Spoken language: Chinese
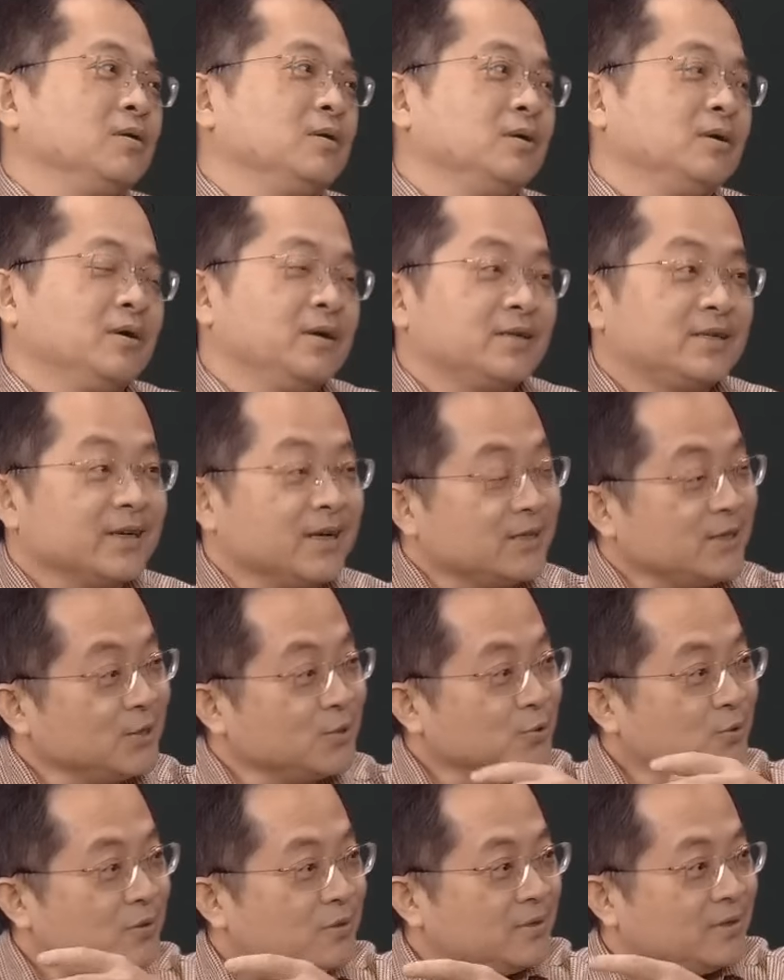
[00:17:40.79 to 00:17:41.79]
对，而且是
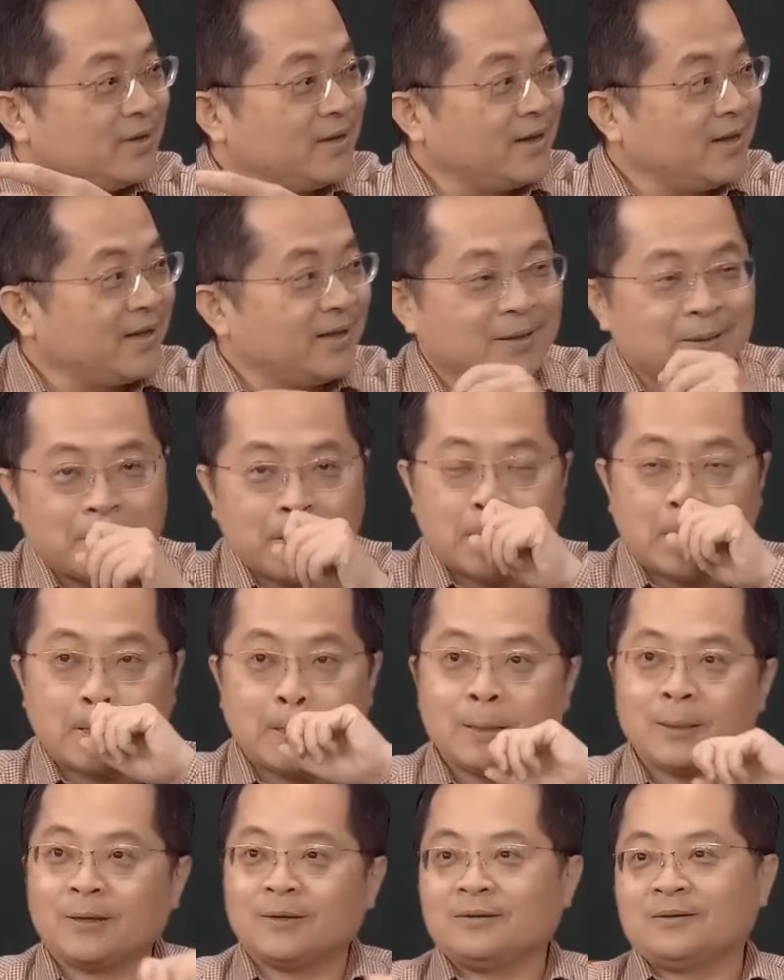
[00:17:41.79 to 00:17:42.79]
赚三四块，就
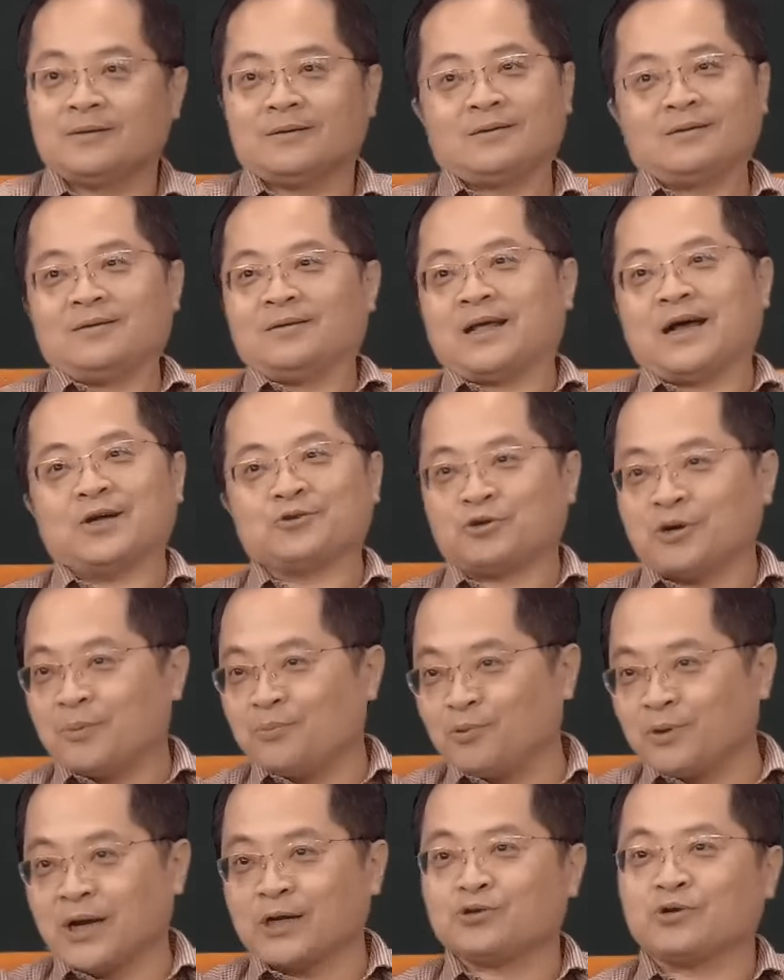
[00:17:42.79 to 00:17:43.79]
拿三四块，他全部
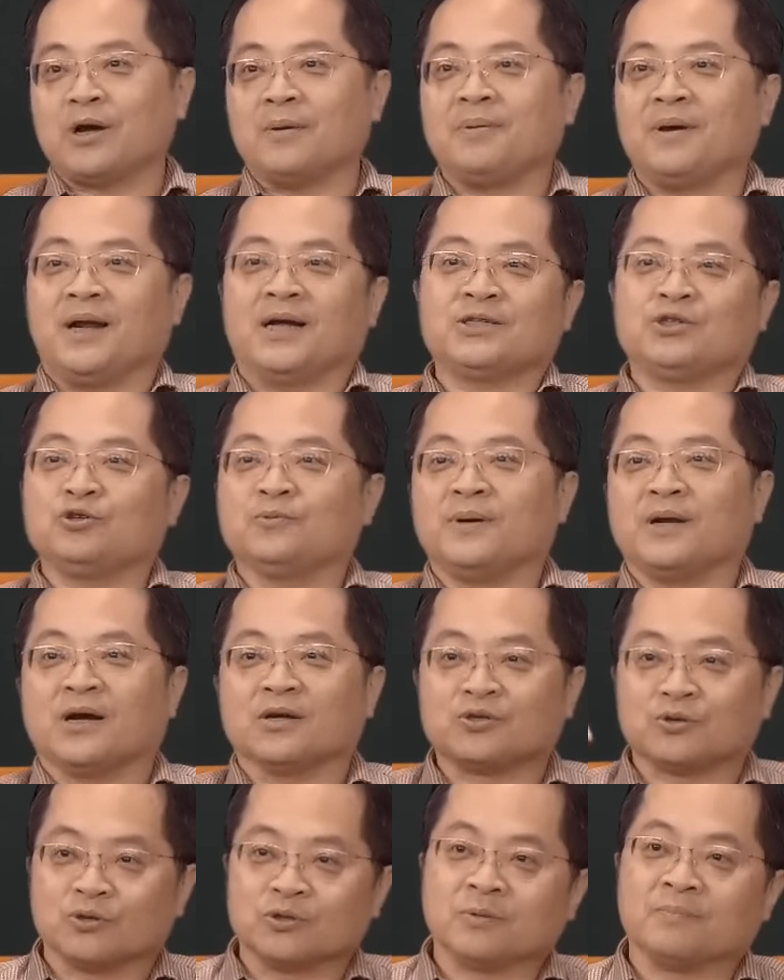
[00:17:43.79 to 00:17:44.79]
拿出来配，他几乎配到
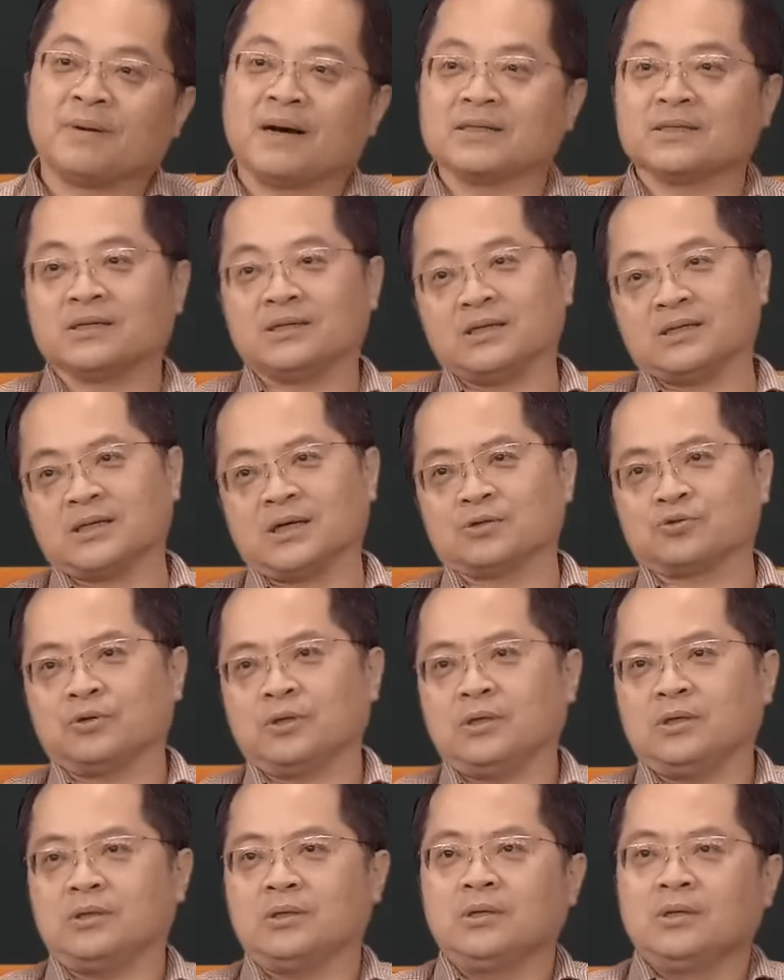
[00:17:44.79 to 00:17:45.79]
九成八成以上。所以
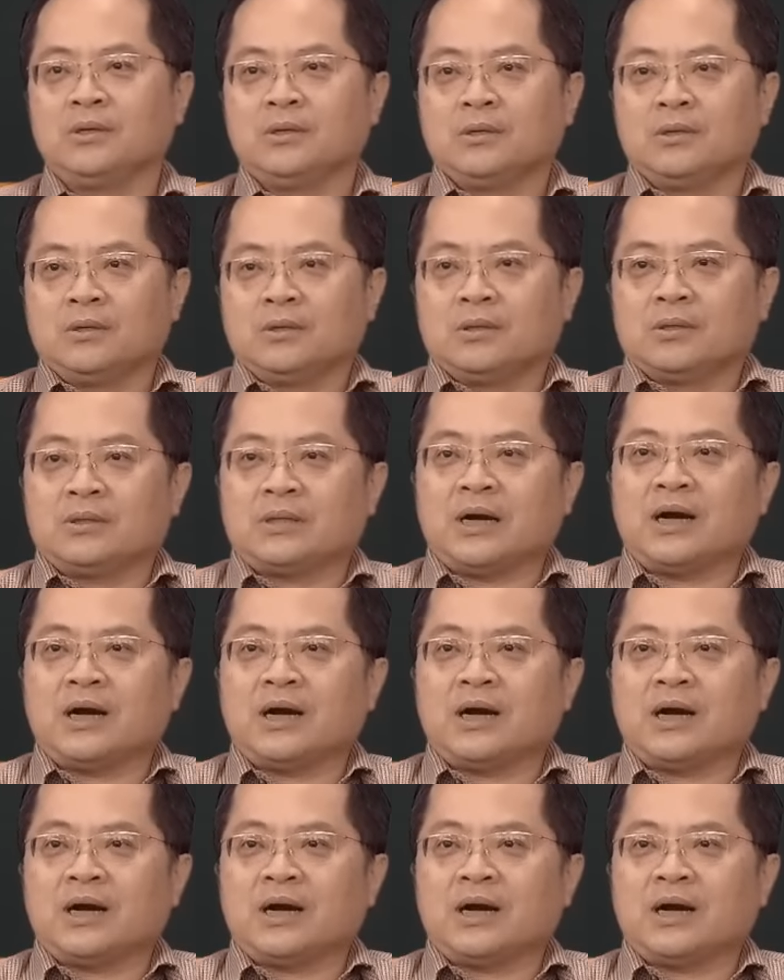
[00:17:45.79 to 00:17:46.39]
对啊。当然，